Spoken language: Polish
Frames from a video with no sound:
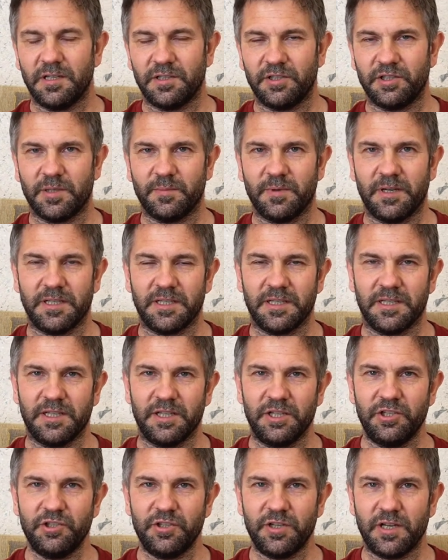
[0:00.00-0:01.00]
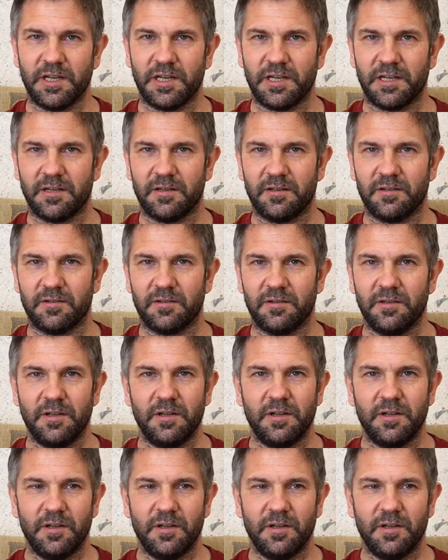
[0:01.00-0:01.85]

gdzieś tam Hare Krishna, o,